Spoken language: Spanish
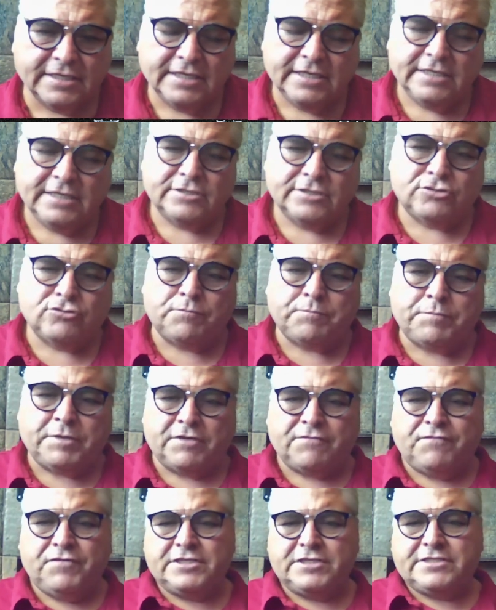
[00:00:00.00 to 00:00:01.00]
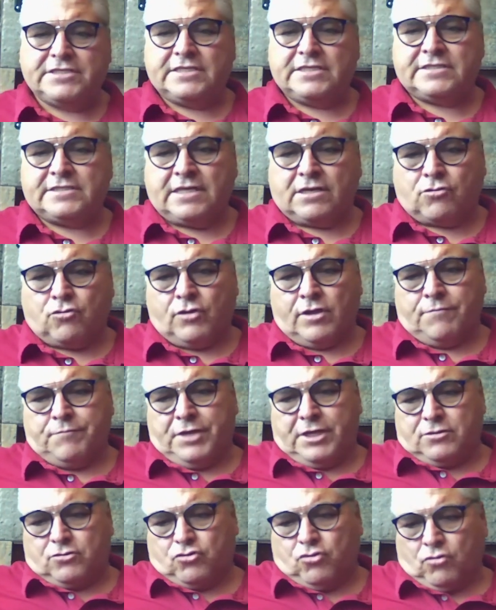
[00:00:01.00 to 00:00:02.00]
superficies de
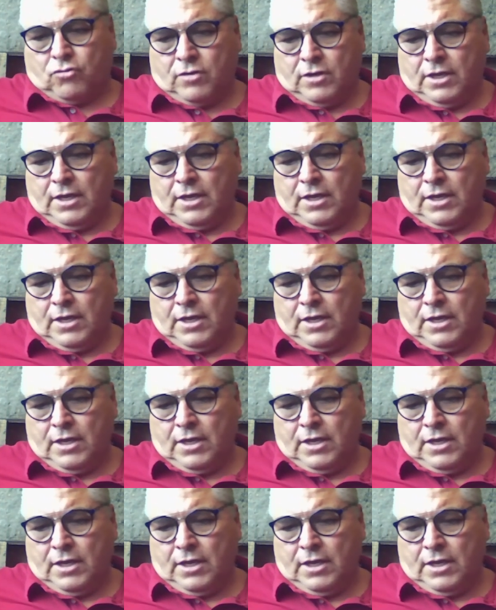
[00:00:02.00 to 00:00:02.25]
rodamiento.